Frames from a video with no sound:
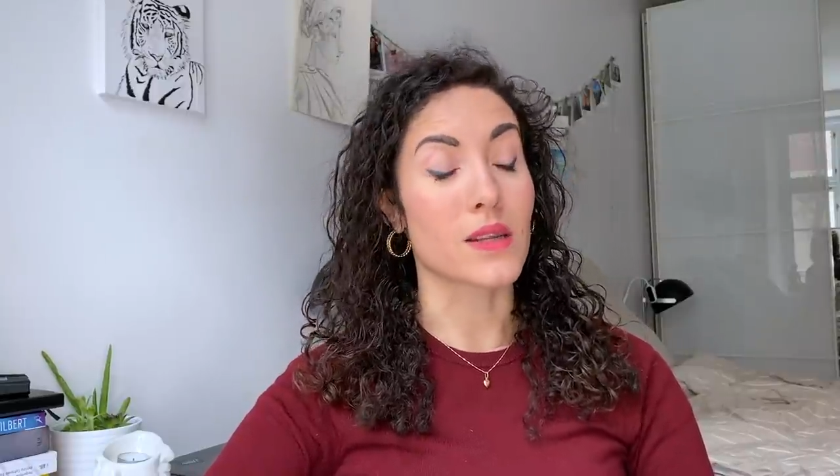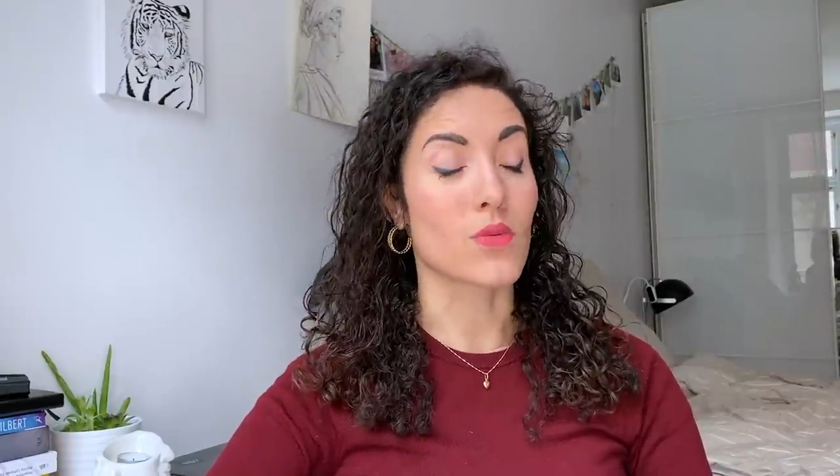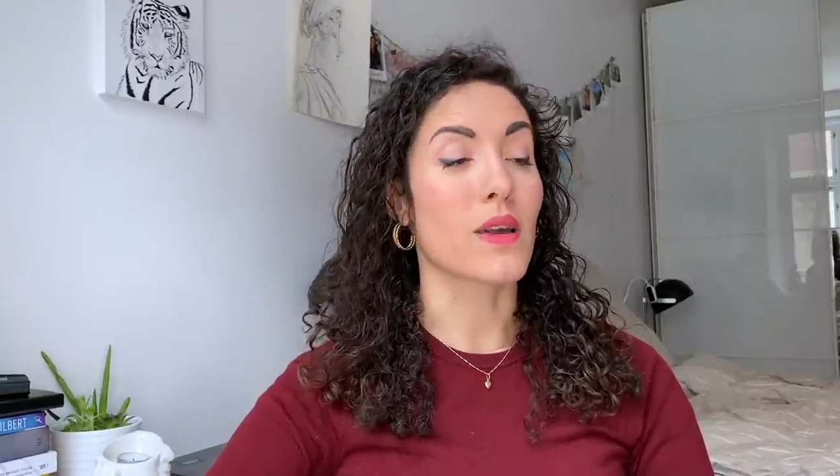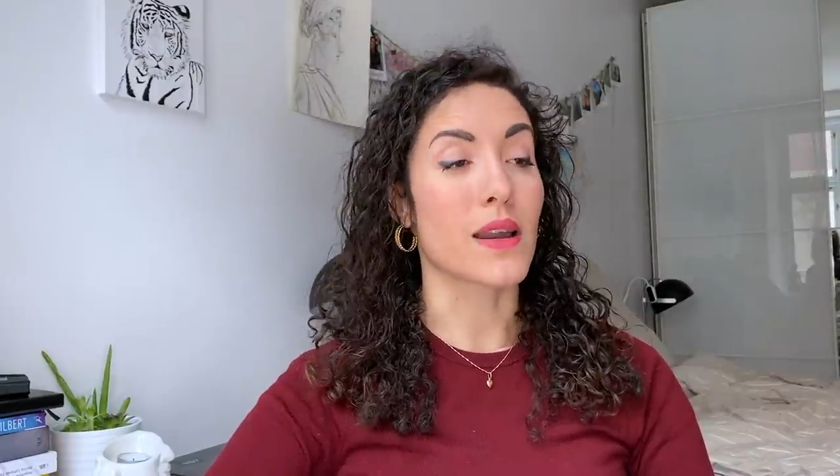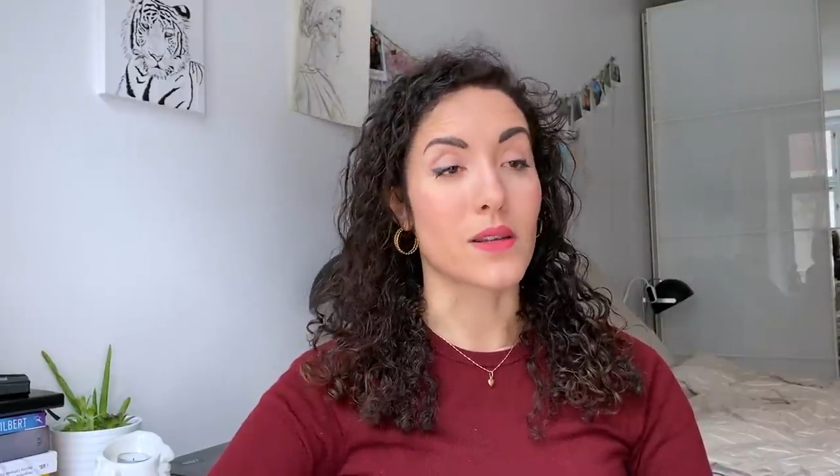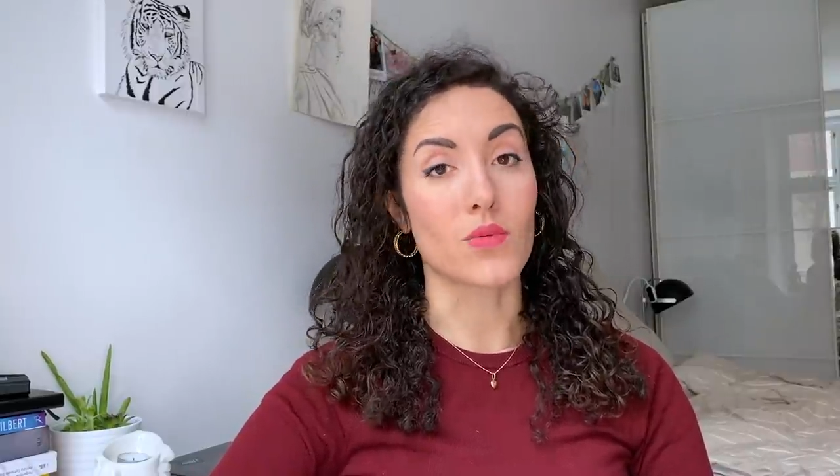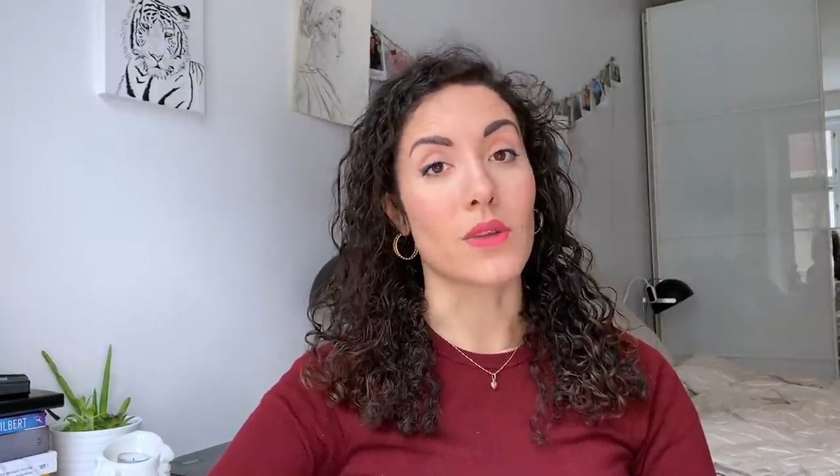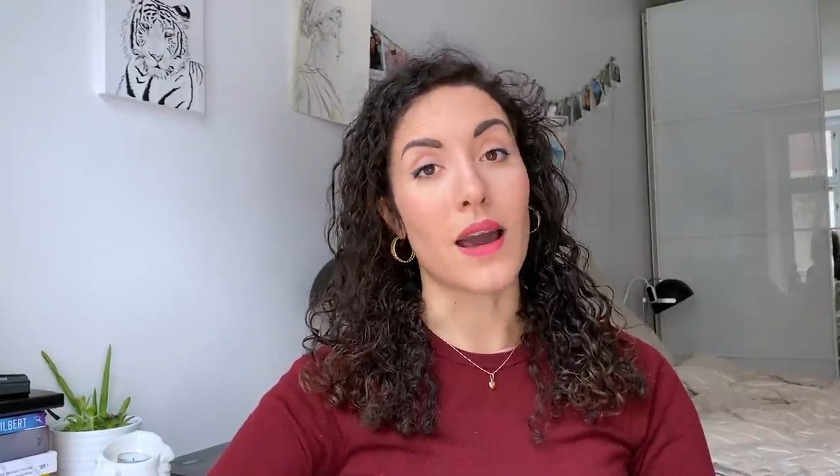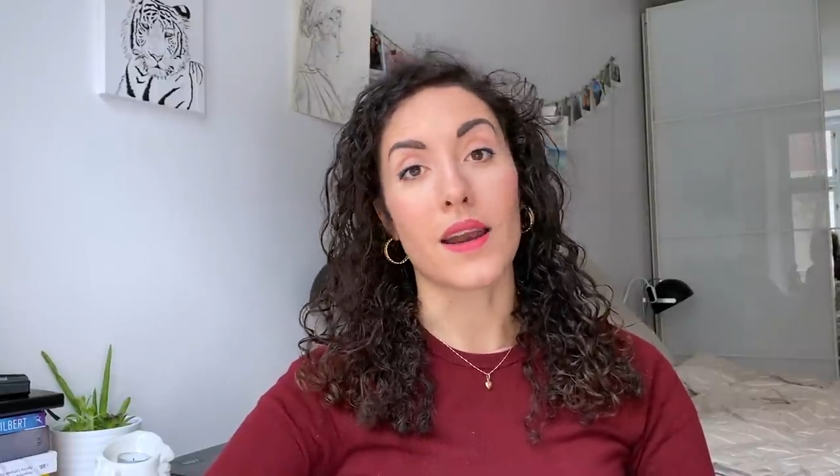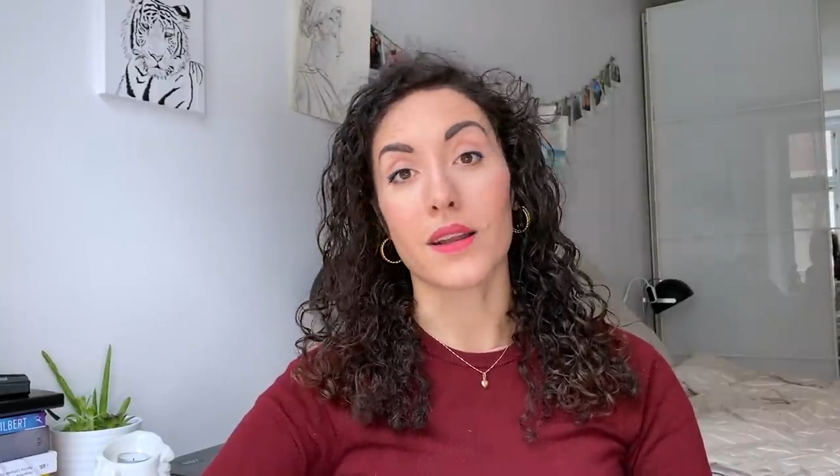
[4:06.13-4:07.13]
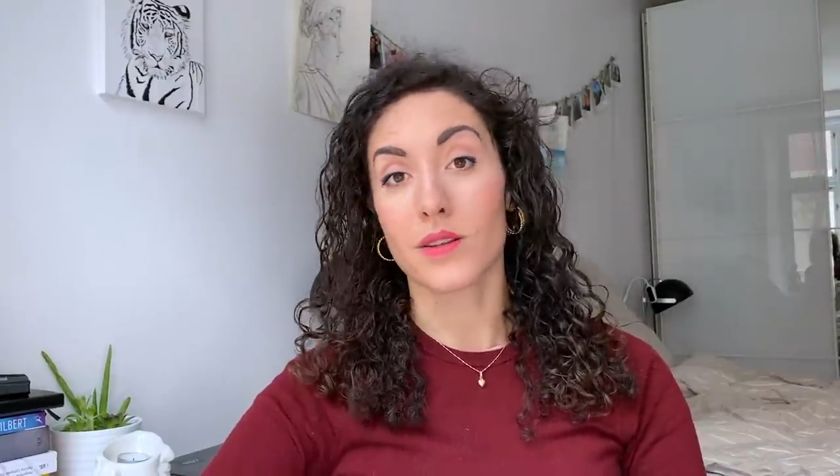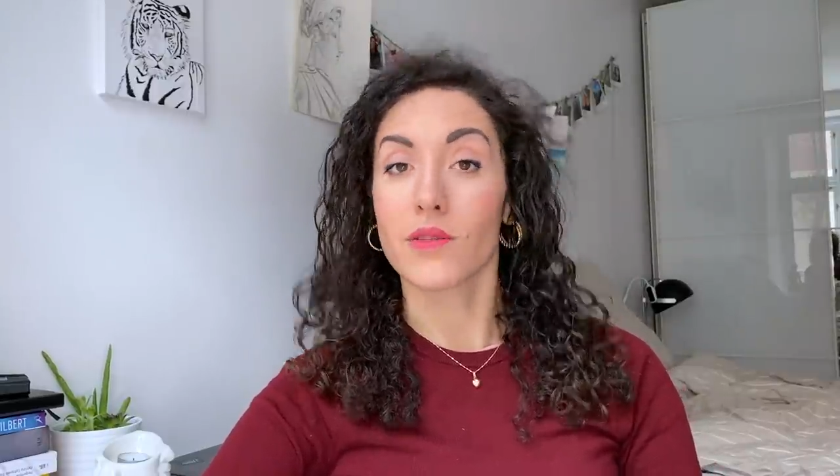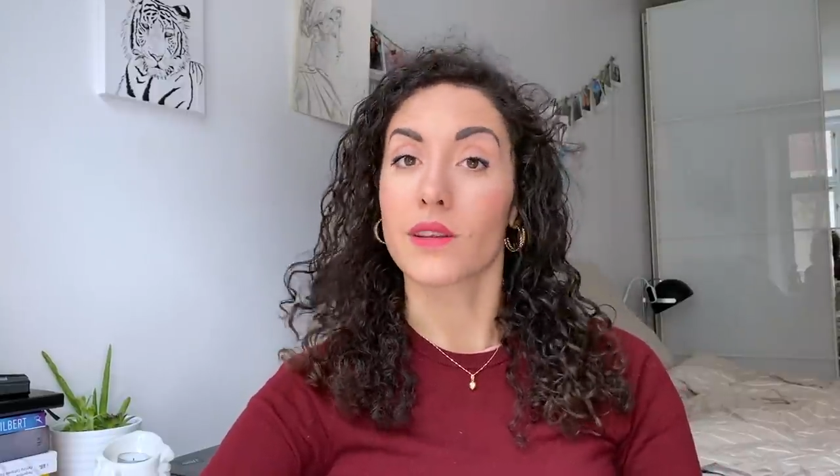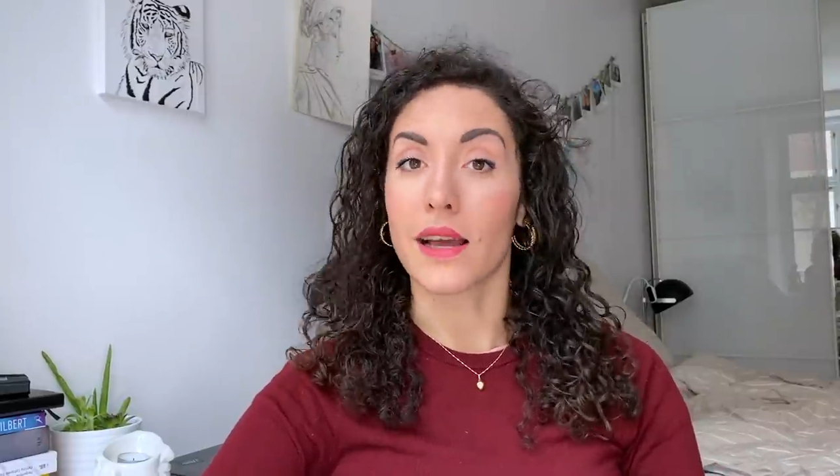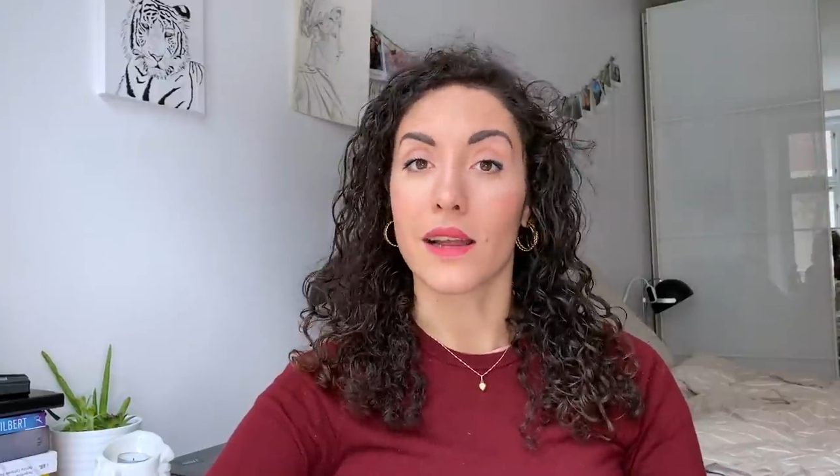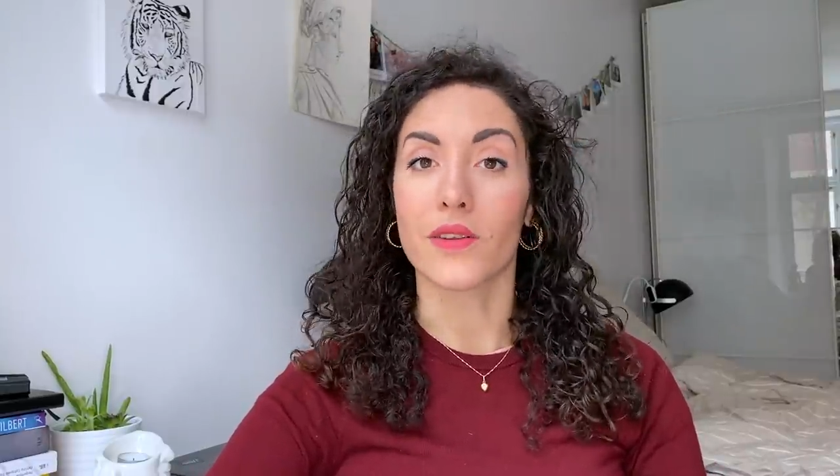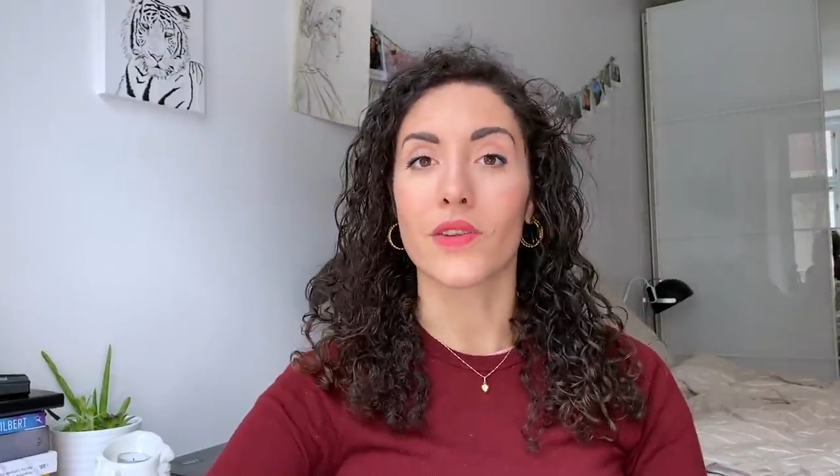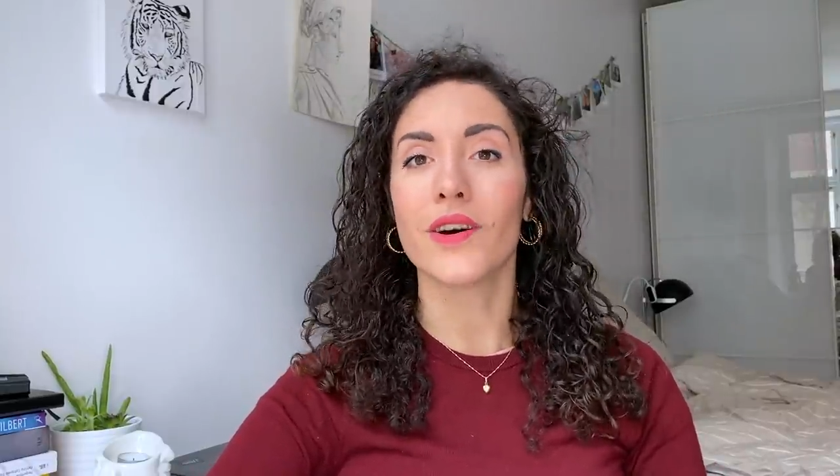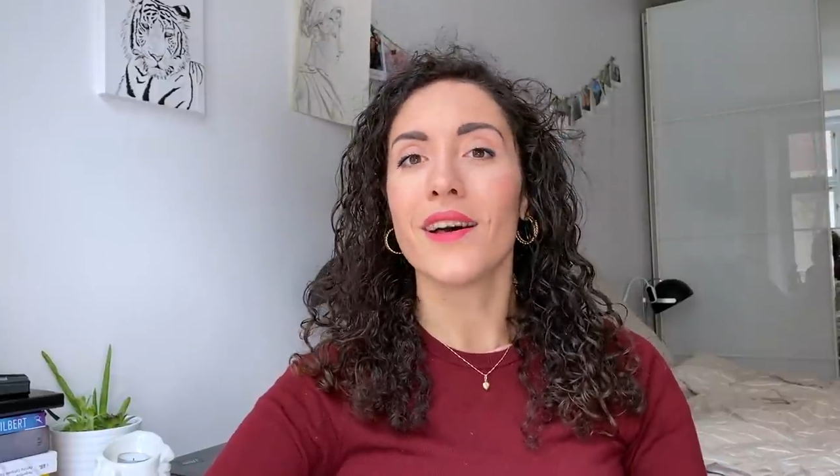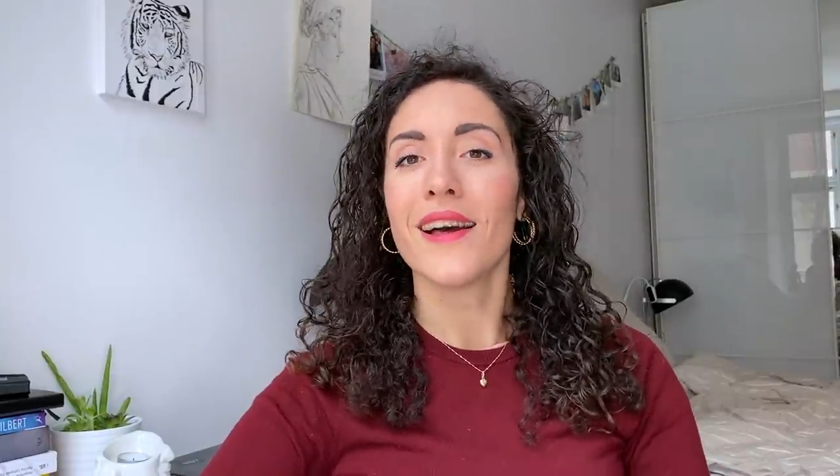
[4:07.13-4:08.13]
studiare, studiare
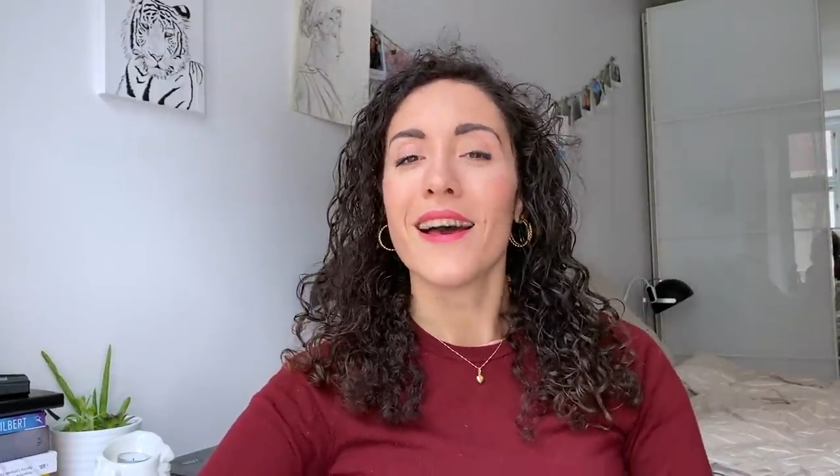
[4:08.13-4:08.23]
soltanto,